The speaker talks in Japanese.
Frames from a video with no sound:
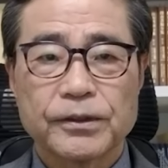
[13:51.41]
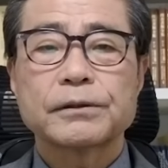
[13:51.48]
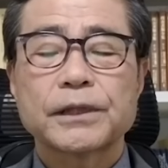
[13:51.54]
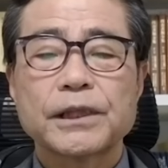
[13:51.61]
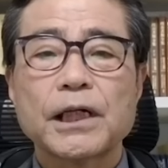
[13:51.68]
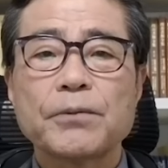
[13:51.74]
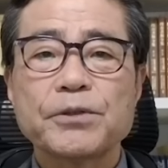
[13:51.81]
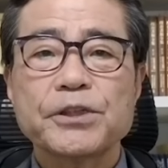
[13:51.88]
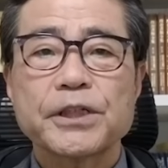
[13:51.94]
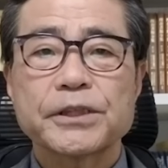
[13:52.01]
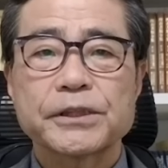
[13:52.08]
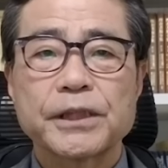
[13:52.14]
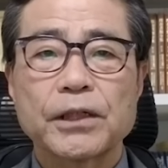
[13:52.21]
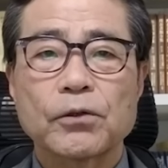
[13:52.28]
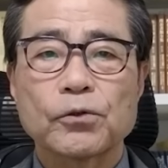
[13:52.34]
ちなみにで
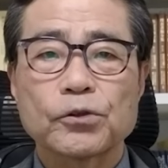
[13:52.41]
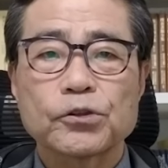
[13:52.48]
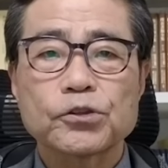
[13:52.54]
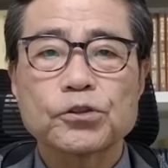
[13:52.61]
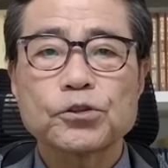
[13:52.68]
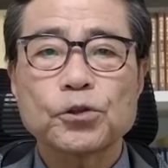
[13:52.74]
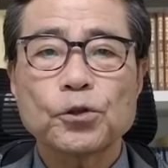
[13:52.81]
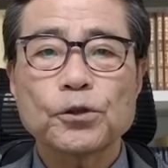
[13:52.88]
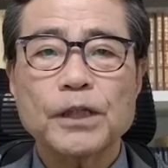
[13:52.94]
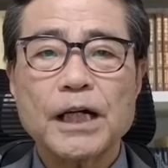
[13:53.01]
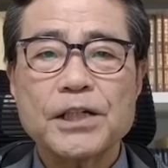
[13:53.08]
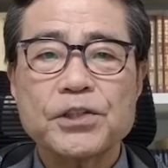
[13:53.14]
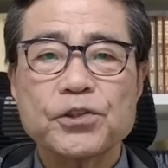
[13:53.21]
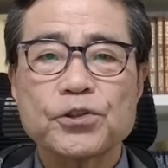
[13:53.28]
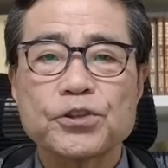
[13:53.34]
すね、この通報
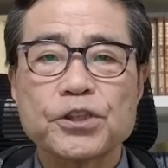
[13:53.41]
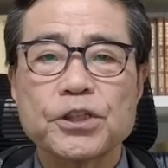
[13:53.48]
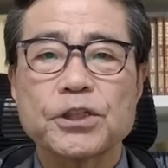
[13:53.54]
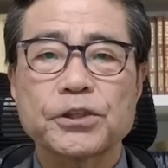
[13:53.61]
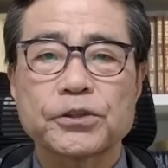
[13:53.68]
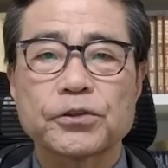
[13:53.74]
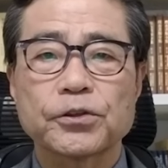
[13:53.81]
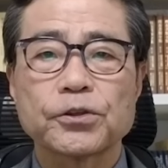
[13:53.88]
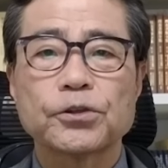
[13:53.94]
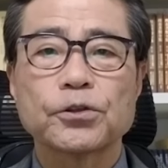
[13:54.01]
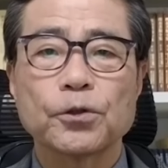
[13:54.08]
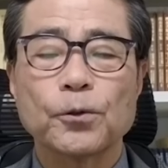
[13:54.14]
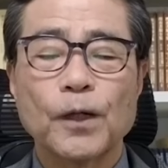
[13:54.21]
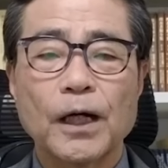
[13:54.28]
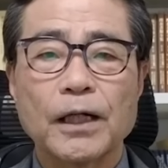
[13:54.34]
対象事実という
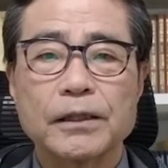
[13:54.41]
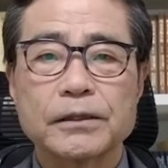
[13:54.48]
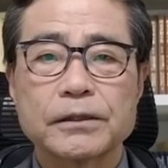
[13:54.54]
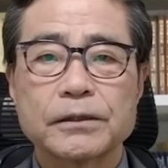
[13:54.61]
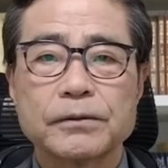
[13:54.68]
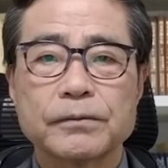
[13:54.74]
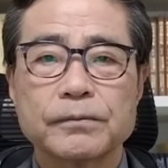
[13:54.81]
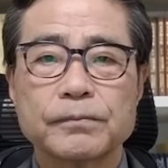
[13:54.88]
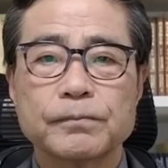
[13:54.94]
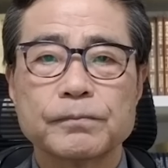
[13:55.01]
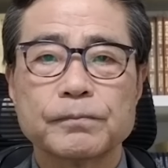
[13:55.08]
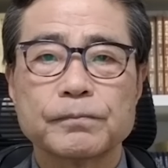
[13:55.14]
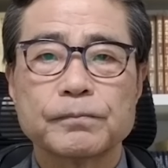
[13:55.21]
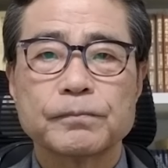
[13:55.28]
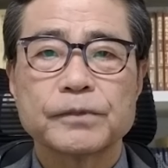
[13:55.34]
のは、
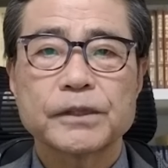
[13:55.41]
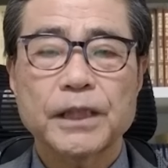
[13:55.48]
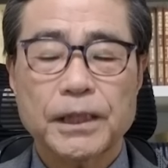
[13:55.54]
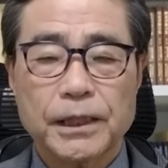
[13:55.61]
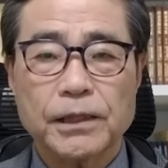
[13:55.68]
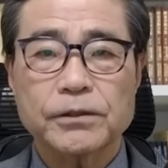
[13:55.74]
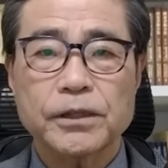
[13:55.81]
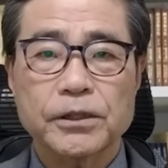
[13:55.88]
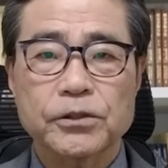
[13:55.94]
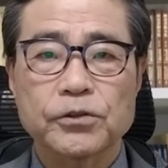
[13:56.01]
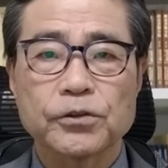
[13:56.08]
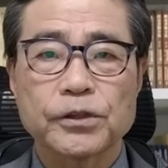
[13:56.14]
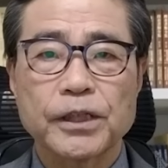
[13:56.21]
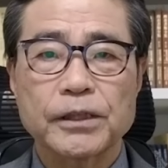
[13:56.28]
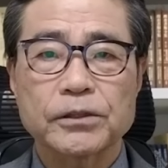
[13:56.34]
うん、せっかくです
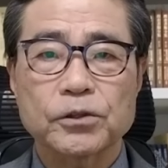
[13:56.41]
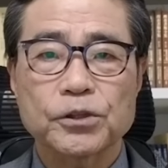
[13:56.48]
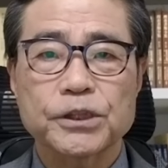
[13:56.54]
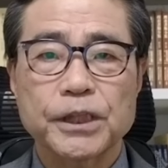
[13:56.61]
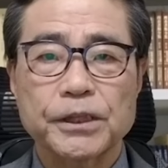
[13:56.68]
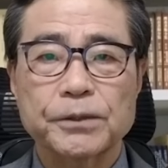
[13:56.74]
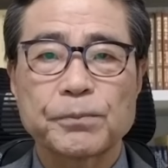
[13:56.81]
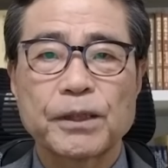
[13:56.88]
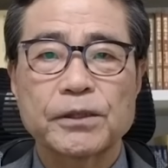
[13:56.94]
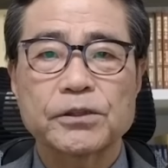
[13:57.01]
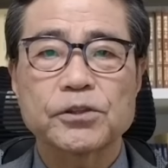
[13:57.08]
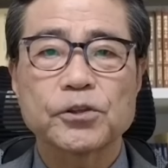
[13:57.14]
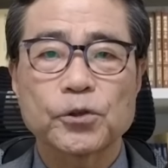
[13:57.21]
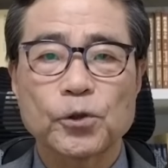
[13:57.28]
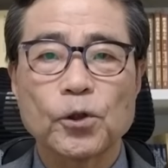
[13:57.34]
ので少し説明
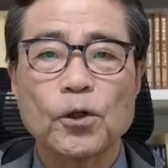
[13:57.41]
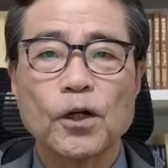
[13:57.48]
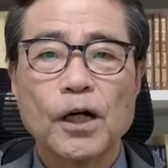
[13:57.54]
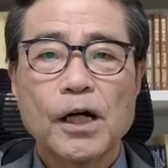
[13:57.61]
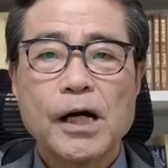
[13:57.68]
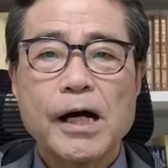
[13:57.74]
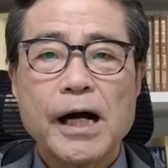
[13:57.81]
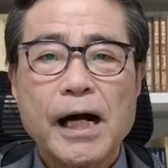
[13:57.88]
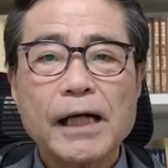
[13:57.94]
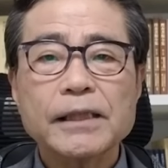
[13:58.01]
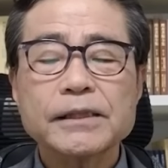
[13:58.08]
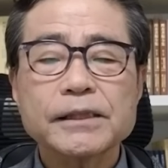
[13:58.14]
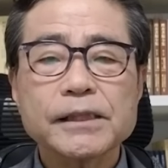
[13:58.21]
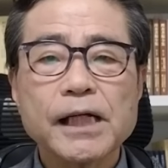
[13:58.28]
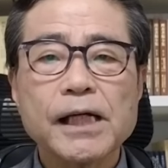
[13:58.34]
すると、
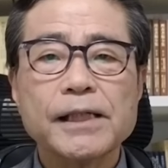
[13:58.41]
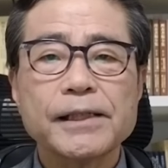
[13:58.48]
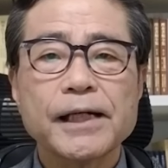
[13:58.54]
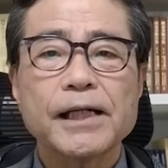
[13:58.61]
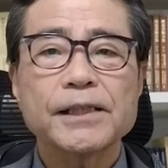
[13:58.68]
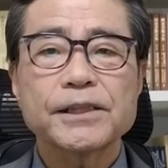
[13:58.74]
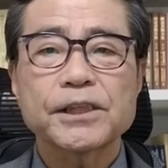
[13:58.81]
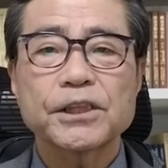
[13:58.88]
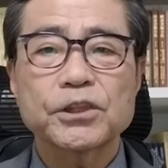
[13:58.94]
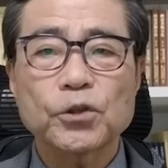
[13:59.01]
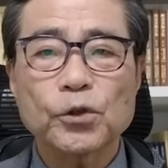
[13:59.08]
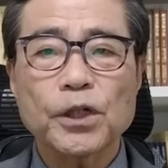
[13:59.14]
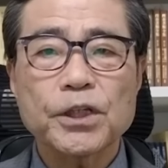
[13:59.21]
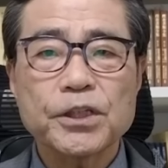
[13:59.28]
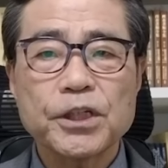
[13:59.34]
犯罪ないし、
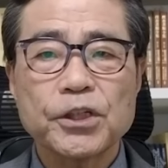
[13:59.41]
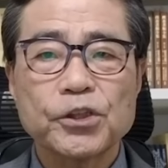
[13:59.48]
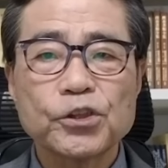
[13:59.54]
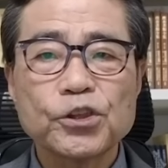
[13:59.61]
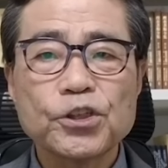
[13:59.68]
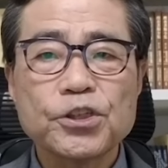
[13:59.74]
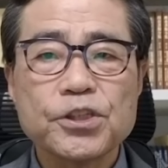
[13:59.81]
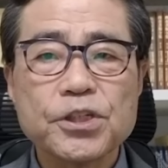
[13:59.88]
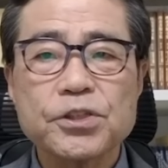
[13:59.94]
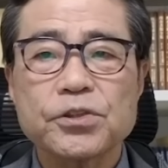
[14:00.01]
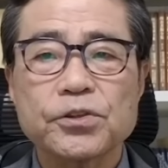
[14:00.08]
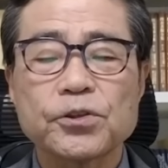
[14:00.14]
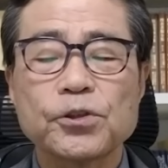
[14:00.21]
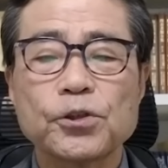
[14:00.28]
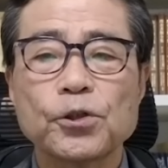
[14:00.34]
それに類似
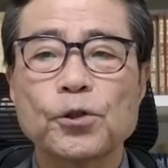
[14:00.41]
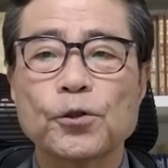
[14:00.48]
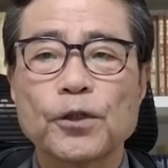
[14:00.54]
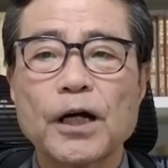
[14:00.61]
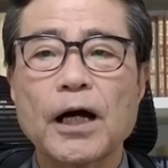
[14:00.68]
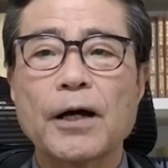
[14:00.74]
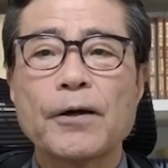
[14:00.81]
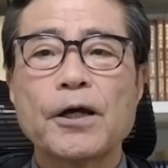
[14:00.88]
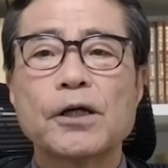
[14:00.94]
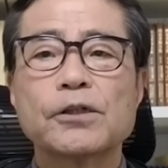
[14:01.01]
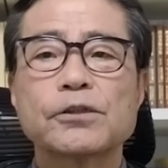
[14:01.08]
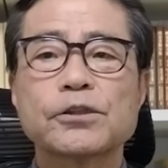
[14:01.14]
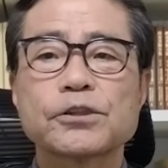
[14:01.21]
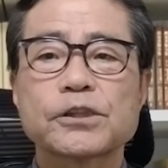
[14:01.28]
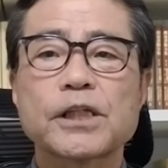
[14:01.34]
するような
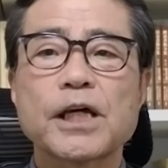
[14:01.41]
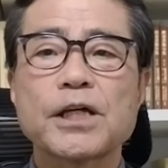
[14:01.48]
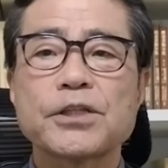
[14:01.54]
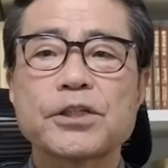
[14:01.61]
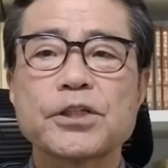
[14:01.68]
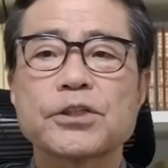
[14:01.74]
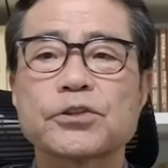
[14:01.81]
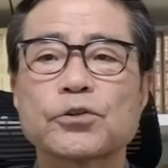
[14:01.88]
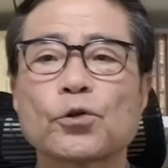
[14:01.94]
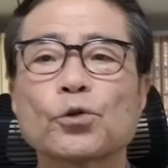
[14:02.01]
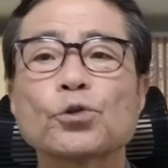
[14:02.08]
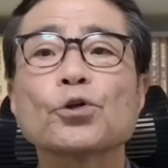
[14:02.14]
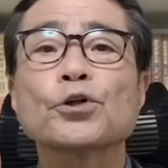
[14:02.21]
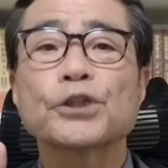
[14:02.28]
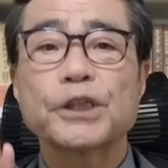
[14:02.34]
不正事実の
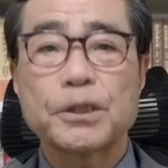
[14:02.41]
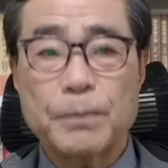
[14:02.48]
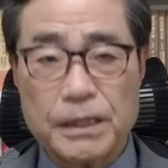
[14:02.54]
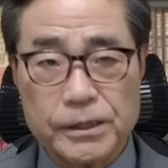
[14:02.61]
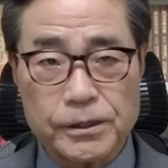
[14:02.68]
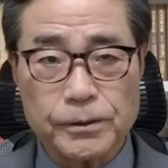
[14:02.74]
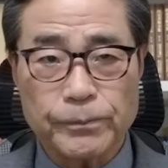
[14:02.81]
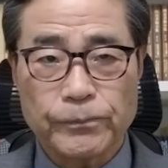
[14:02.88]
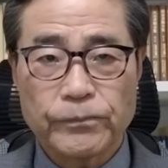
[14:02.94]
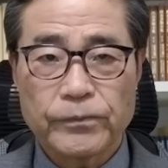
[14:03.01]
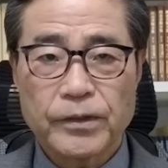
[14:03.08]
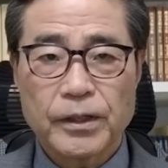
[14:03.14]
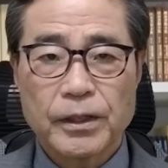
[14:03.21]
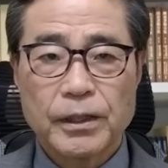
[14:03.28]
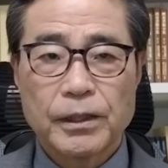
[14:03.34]
ことを言います。
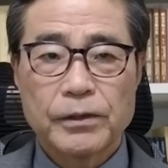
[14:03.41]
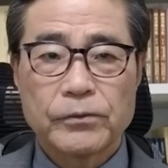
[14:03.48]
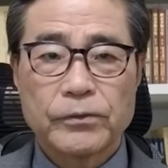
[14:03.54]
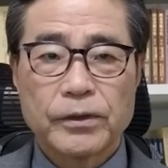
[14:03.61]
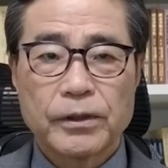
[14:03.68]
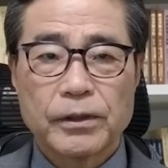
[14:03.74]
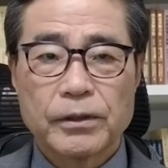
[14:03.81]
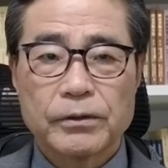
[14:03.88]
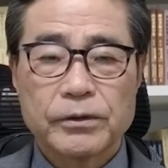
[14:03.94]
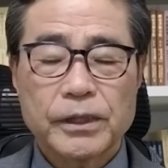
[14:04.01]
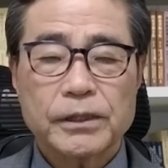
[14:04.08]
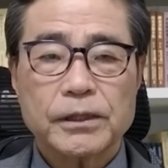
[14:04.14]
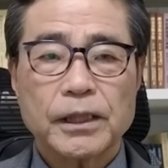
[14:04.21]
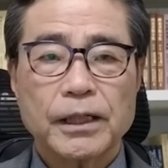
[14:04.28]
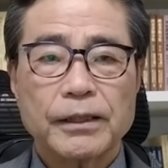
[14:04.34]
ですか